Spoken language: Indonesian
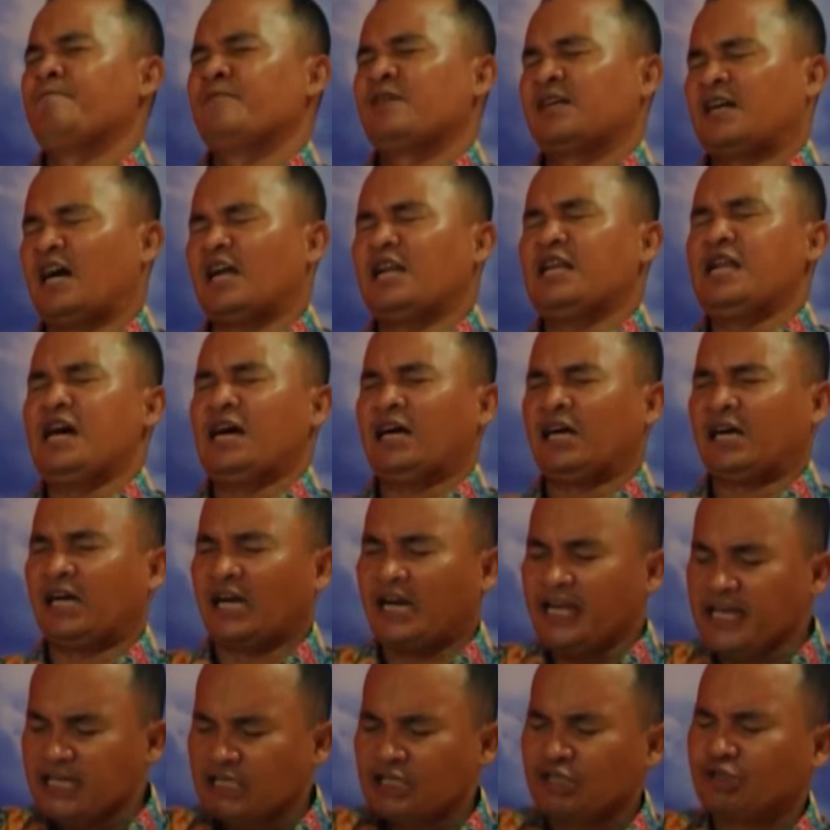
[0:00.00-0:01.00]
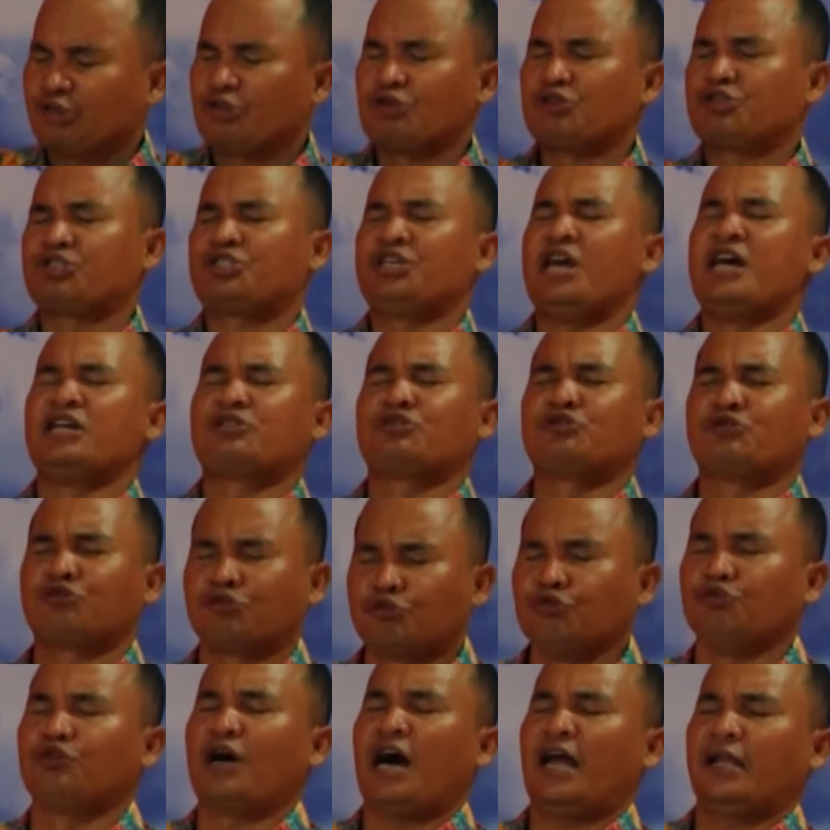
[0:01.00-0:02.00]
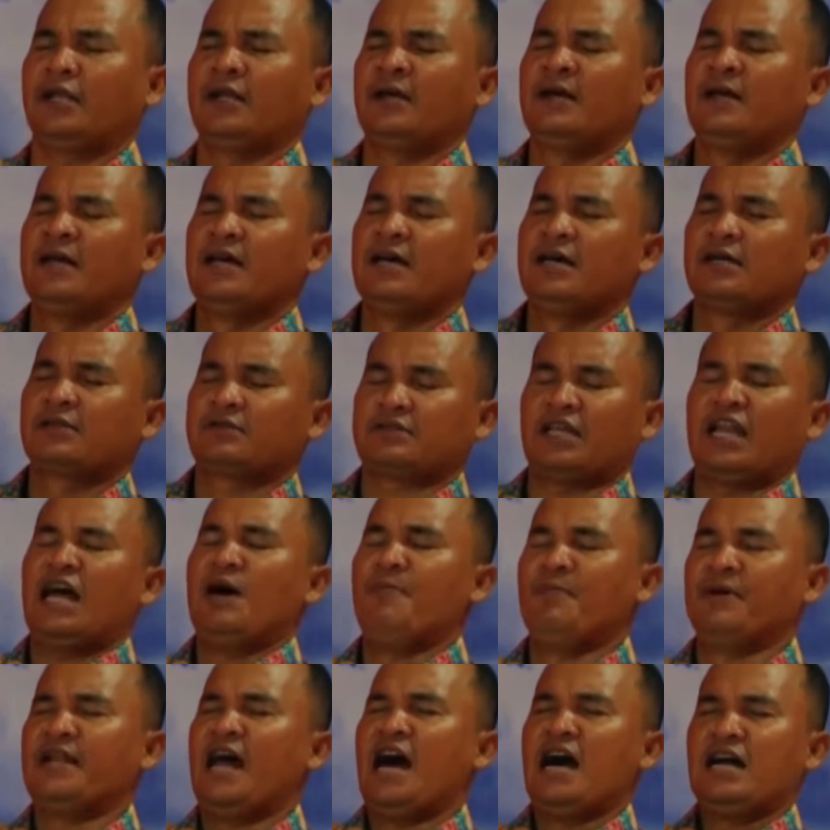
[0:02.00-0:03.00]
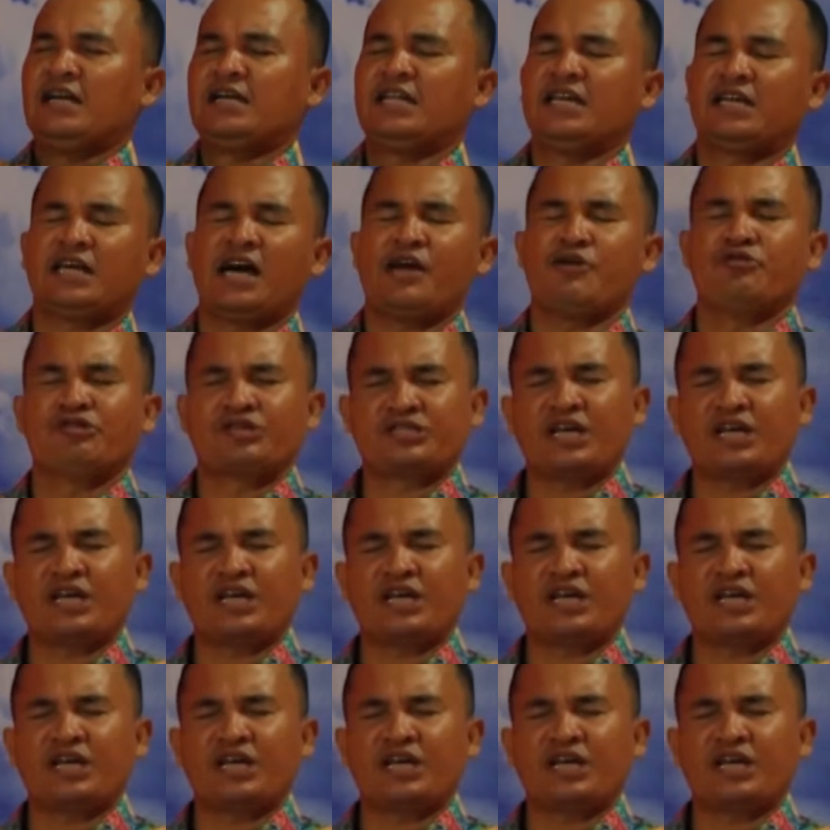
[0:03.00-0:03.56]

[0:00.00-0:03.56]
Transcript: Karena Kristus Yesus Tuhan telah menang di kayu